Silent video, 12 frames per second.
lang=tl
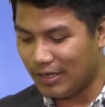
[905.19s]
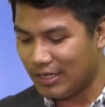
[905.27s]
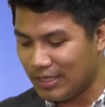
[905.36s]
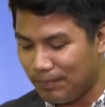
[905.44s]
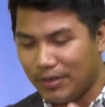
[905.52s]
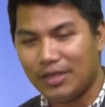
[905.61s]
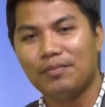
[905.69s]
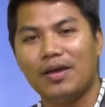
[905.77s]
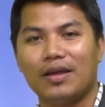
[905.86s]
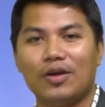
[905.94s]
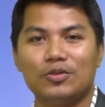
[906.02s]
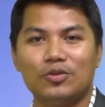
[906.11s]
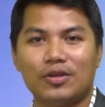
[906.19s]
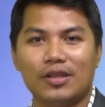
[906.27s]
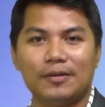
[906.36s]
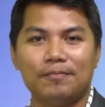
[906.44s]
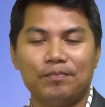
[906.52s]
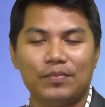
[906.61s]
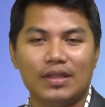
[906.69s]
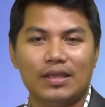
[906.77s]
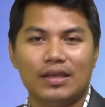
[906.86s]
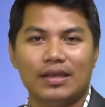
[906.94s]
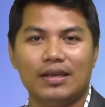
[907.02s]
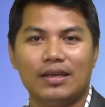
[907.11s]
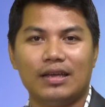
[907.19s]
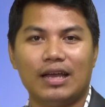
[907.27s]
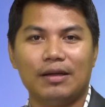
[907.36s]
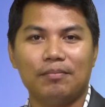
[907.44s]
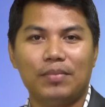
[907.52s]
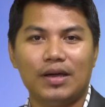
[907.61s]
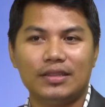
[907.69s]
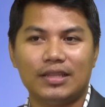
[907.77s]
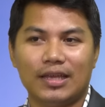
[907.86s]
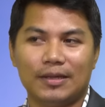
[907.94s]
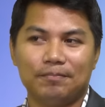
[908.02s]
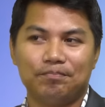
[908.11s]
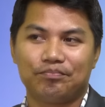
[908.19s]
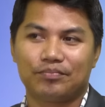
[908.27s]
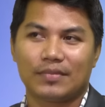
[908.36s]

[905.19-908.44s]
Kag sa pagid mga kautoran, uh, ah, ang bata